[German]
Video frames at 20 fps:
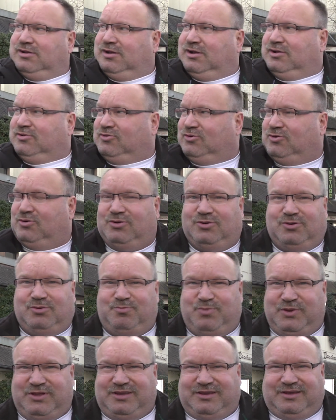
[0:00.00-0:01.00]
Also
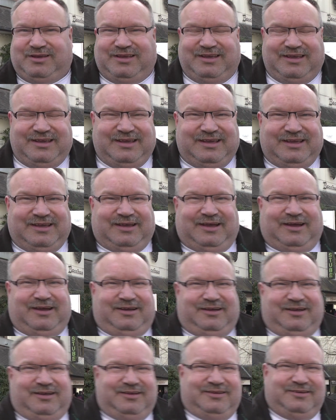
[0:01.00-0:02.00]
bitte.
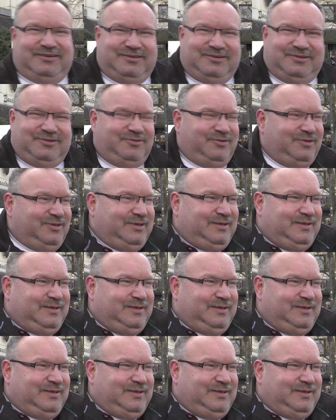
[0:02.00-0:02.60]
Ja, äh,